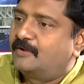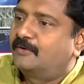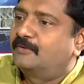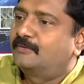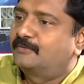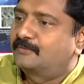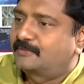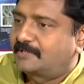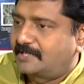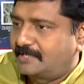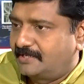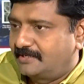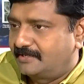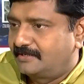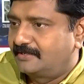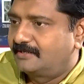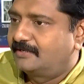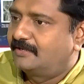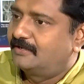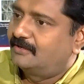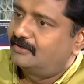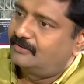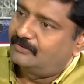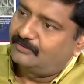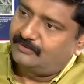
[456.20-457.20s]
டவுன் ரேஞ்சை வந்து
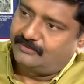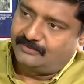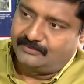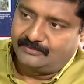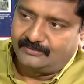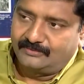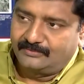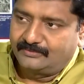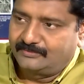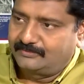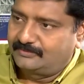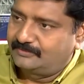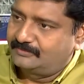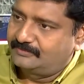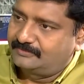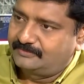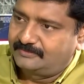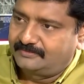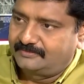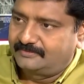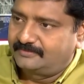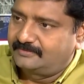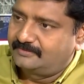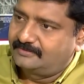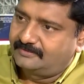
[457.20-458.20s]
ஃப்ரீ பண்ணிடணும் oh. அது
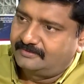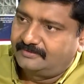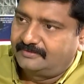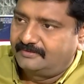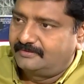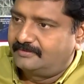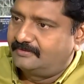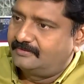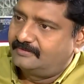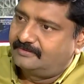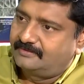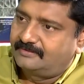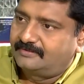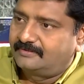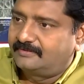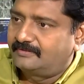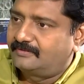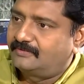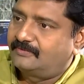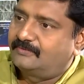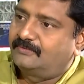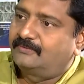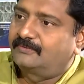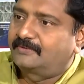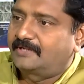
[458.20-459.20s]
சம்திங் இஸ் இன் அவர் ஹேண்ட்ஸ்
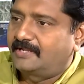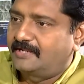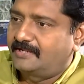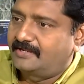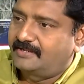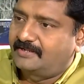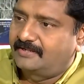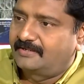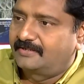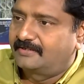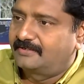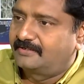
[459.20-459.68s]
அது ஒரு